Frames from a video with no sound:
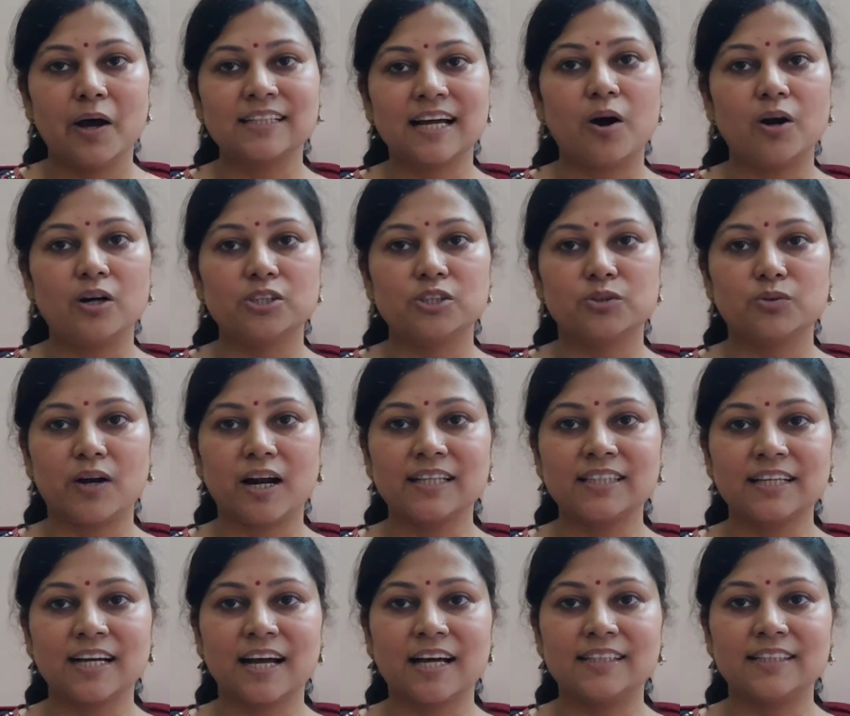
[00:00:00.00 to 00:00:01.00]
और स्वार्थ
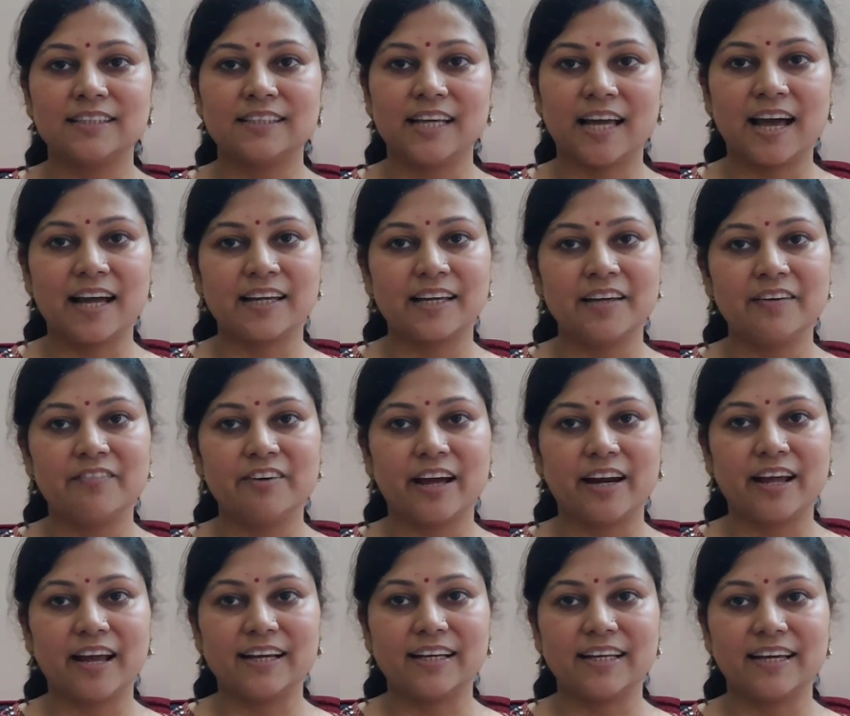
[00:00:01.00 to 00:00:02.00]
का त्याग ही
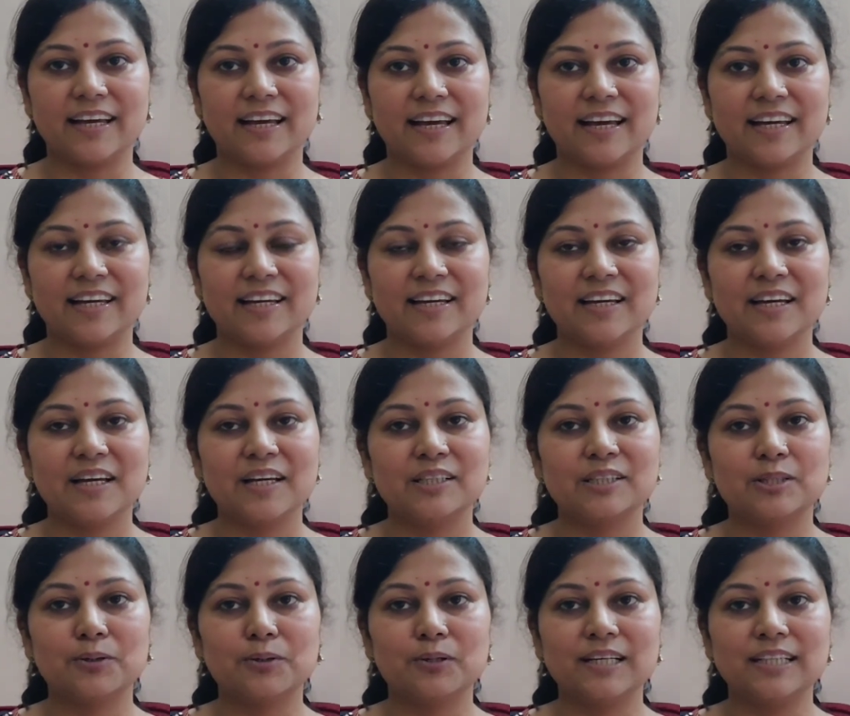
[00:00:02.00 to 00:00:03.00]
वैराग्य है
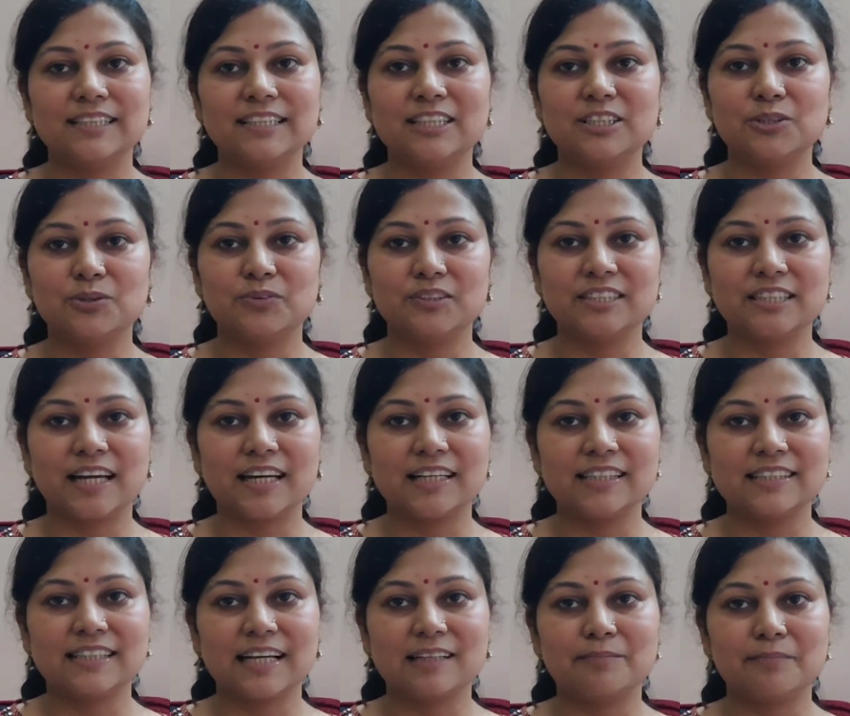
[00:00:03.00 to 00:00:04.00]
तो इसी सुविचार के
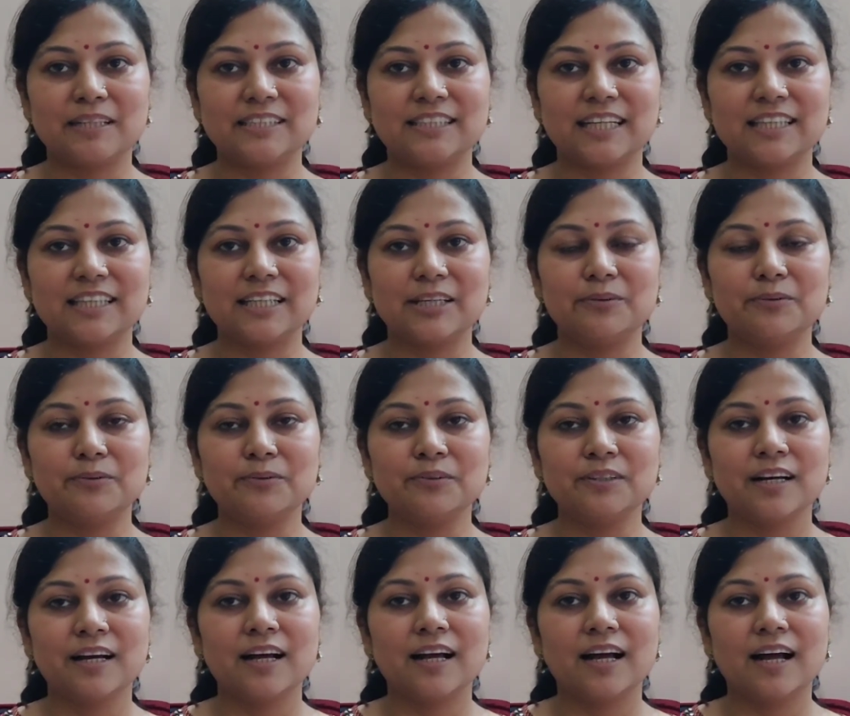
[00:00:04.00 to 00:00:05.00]
साथ मैं चलती हूँ
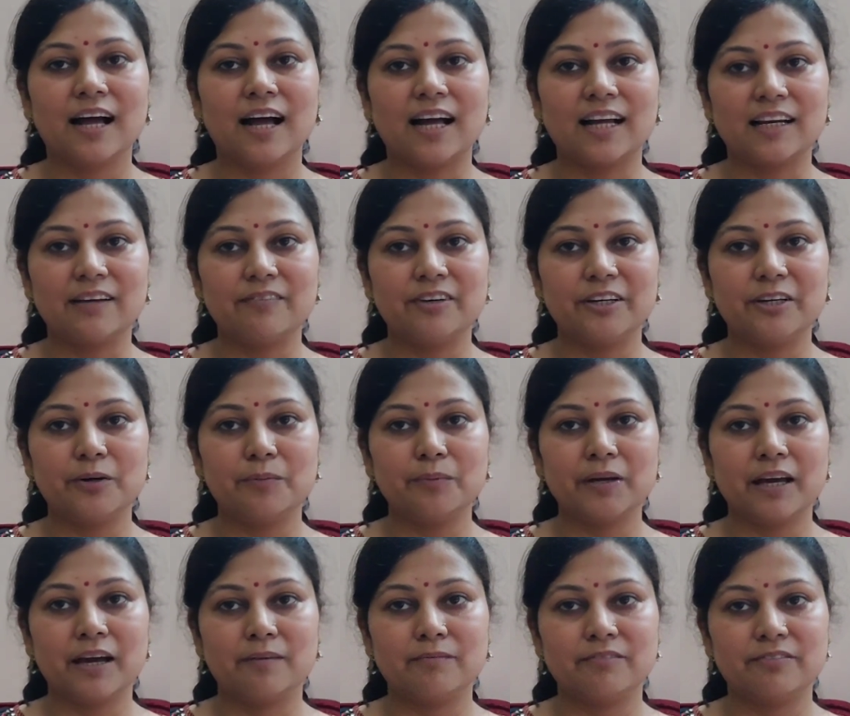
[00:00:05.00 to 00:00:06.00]
अगले वीडियो में
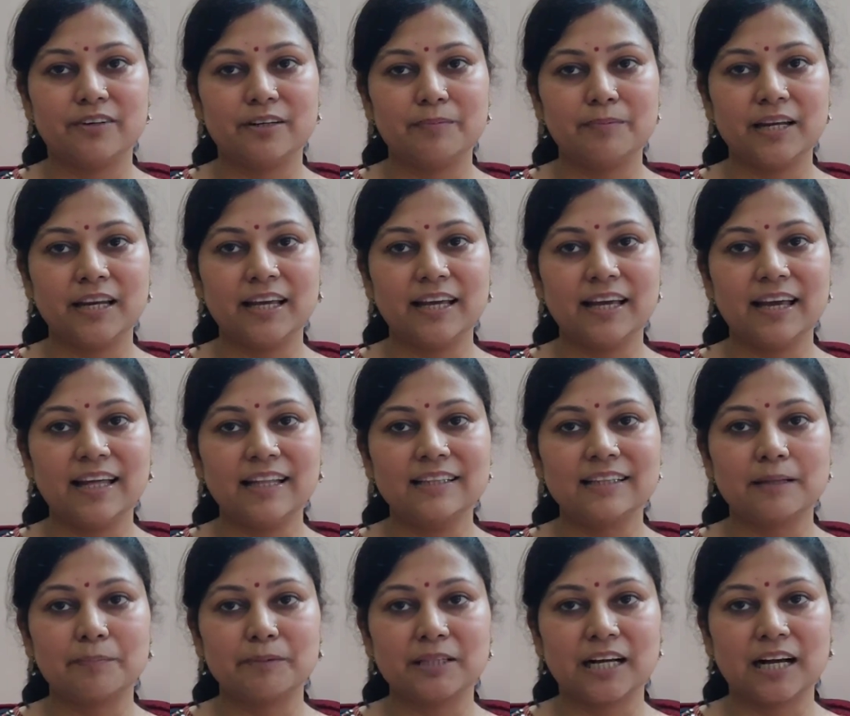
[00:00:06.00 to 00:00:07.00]
हम फिर मिलेंगे
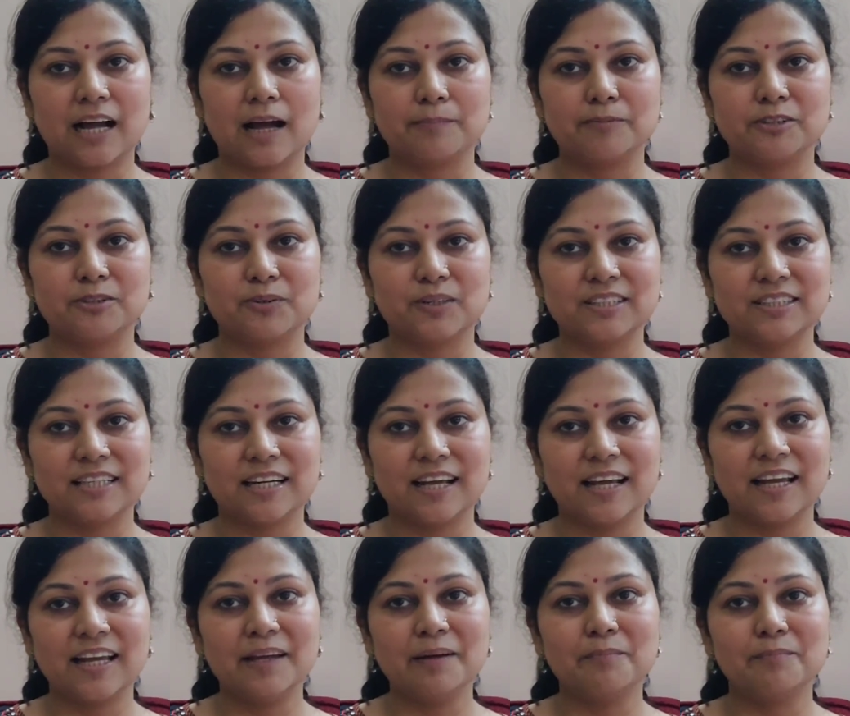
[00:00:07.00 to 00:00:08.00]
तब तक आप स्वस्थ
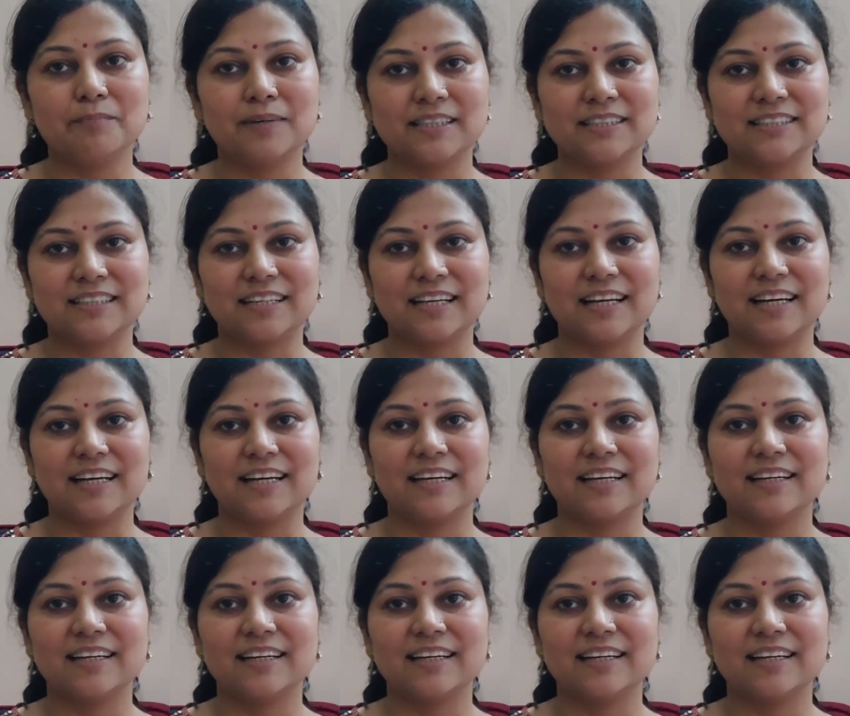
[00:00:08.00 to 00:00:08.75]
रहें मस्त रहें